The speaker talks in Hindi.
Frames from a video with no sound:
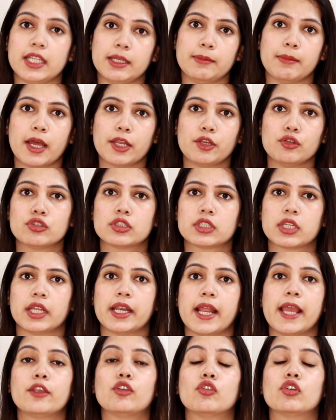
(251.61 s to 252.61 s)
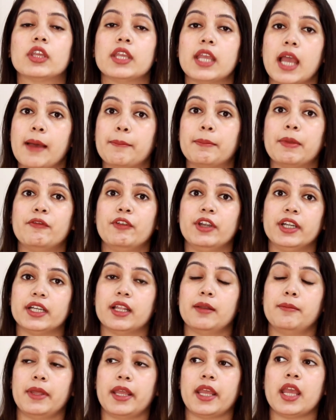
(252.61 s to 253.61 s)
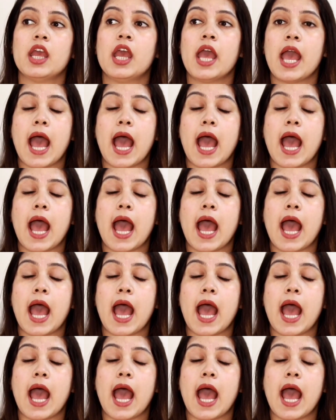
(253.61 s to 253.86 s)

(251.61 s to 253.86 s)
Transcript: तीन बार यूज़ करना है क्योंकि यहाँ पे विंटर में